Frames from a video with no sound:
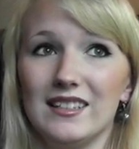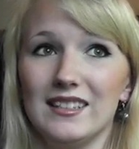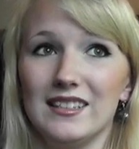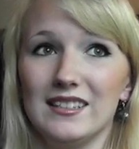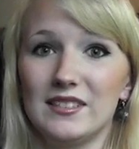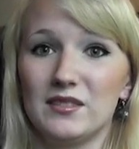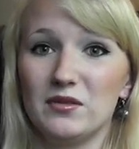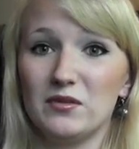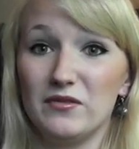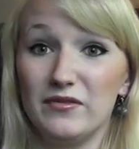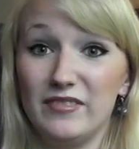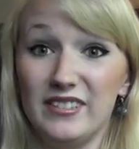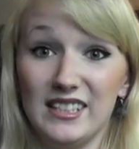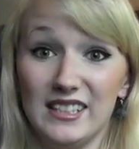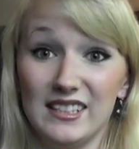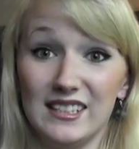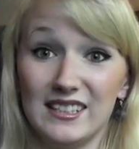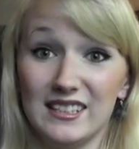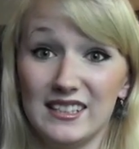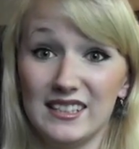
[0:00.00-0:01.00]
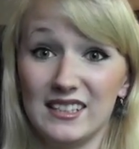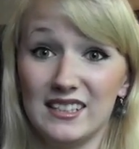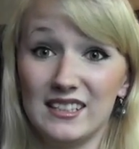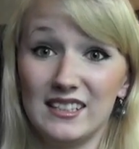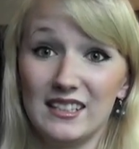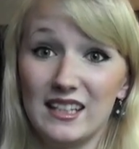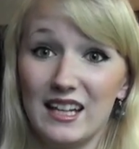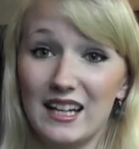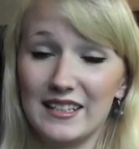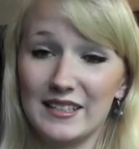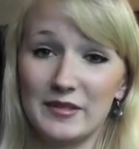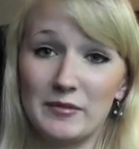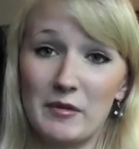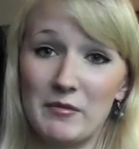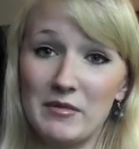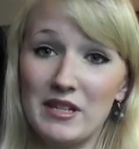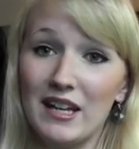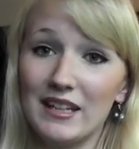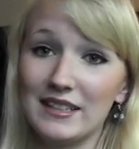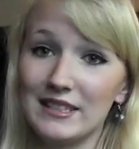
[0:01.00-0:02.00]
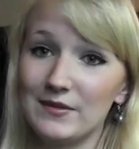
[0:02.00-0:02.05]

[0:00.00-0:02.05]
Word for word: Es tut weh. Also bei mir hat